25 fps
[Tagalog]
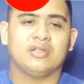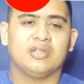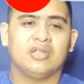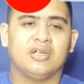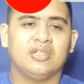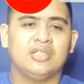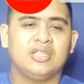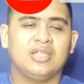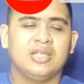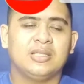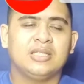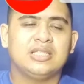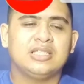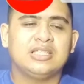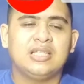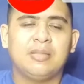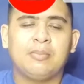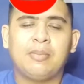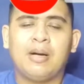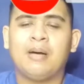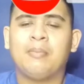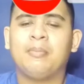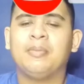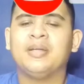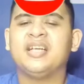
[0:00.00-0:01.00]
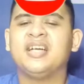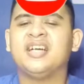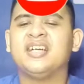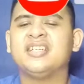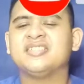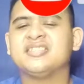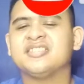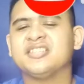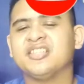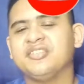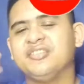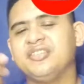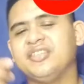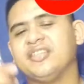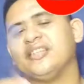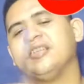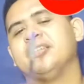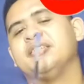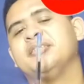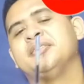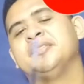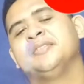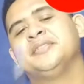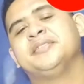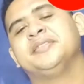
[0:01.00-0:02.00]
No, na, nababanarts ako eh.
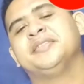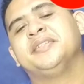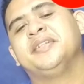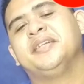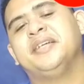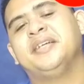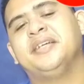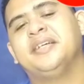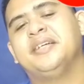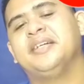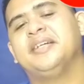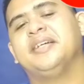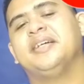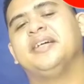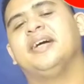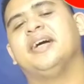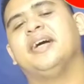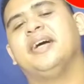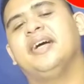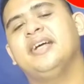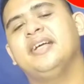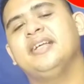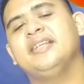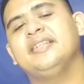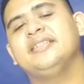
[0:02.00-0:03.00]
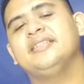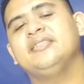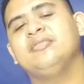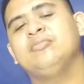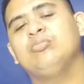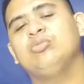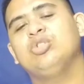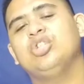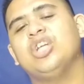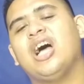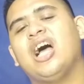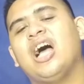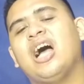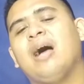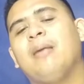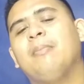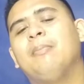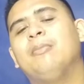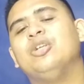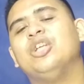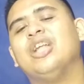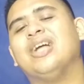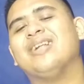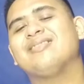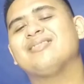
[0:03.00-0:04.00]
Ha? Hindi mo
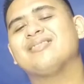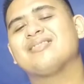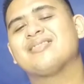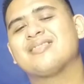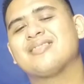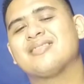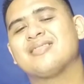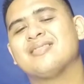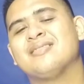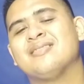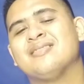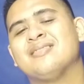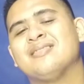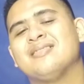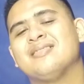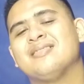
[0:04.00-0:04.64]
nakakabonats.